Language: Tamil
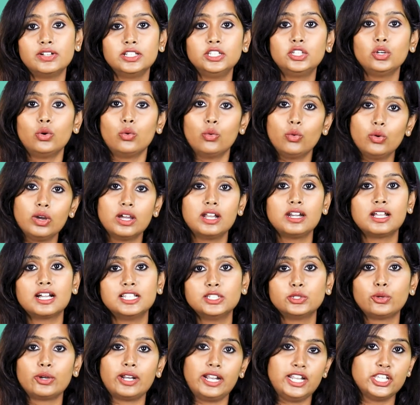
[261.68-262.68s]
தான் வந்து
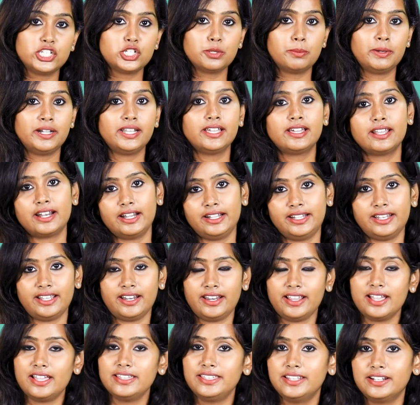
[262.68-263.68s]
உங்களுக்கு அந்த ஒரு எலிஜிபிலிட்டி
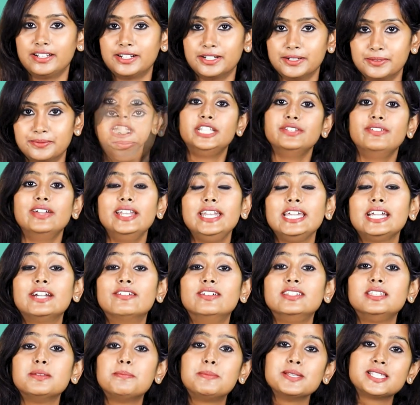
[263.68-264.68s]
க்ரைட்டேரியா இருக்குது இதுவே
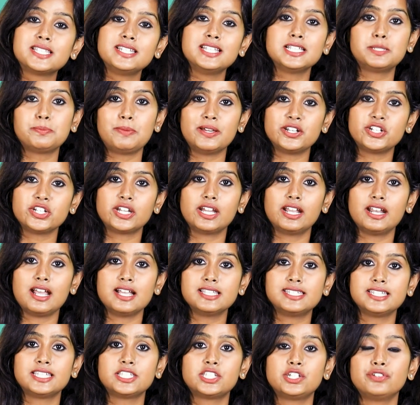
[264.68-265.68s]
நீங்கள் வந்து பிஸ்னஸ்
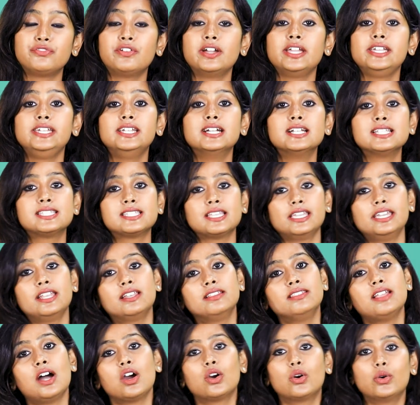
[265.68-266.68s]
பண்ணுறீங்கன்னா சிக்ஸ்டி ஃபைவ் இயர்ஸ்
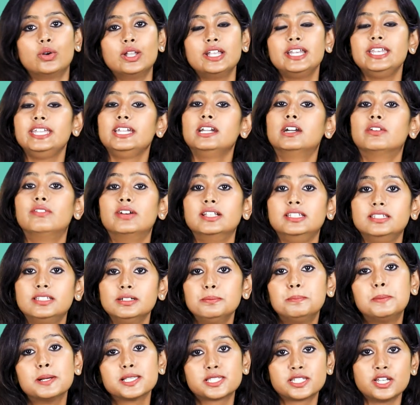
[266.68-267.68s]
இருந்தால் கூட நீங்கள்
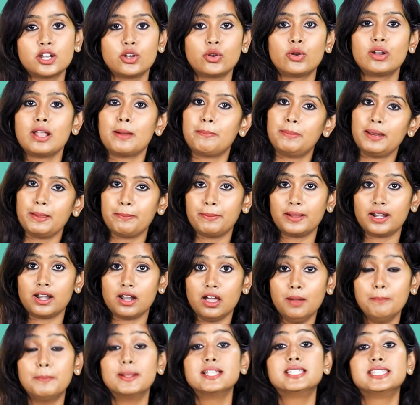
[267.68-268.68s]
வந்து பர்சனல் லோன் அப்ளை
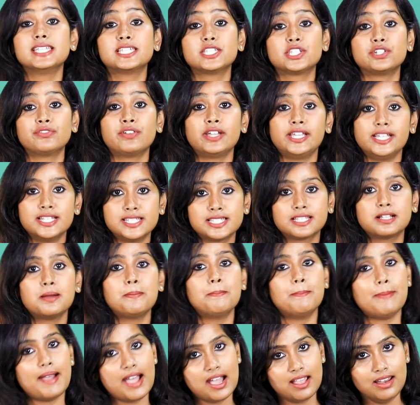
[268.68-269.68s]
பண்ணலாம் பட் சிக்ஸ்டி ஃபைவ்
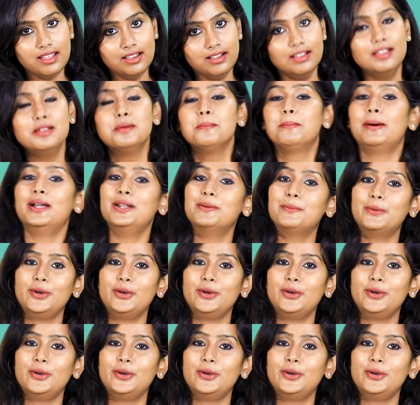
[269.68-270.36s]
இயர்ஸ்க்கு மேலே பண்ண